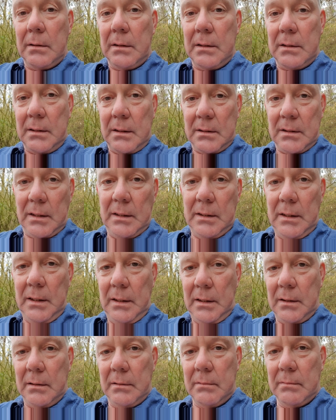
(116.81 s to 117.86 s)
Ist das
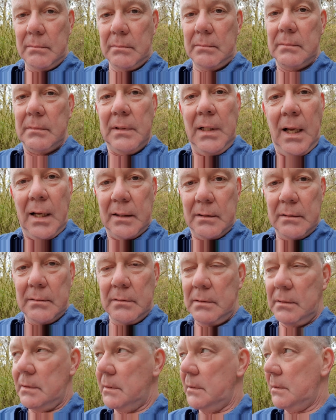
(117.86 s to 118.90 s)
richtig? Nein,
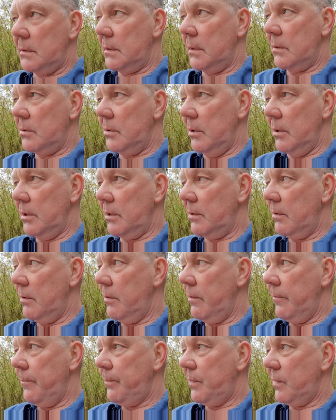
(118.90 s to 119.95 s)
es ist natürlich
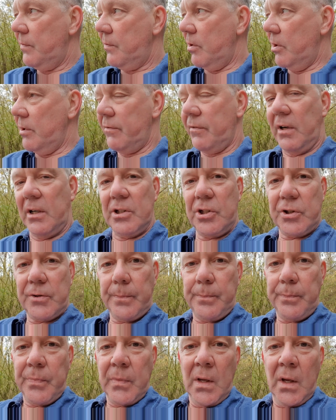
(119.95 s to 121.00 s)
völlig falsch.
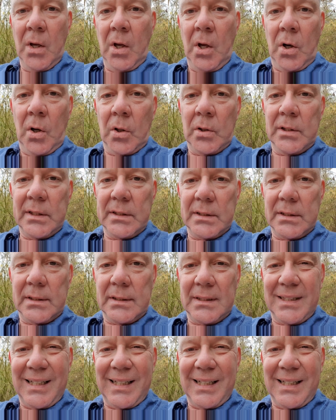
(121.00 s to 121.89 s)
Und es ist